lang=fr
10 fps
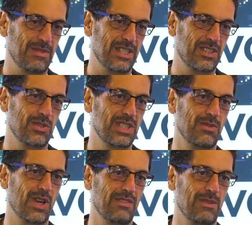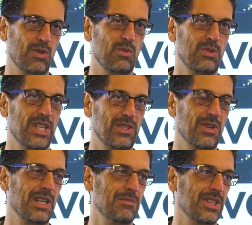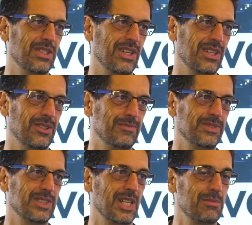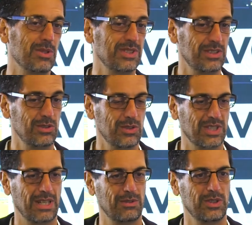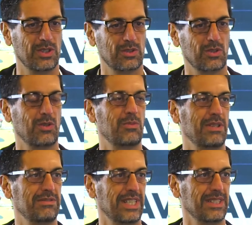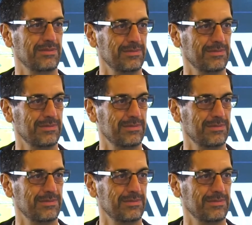les, choses qui vont arriver beaucoup plus naturellement dans, dans les processus de travaux et dans ce que l'on pourra faire.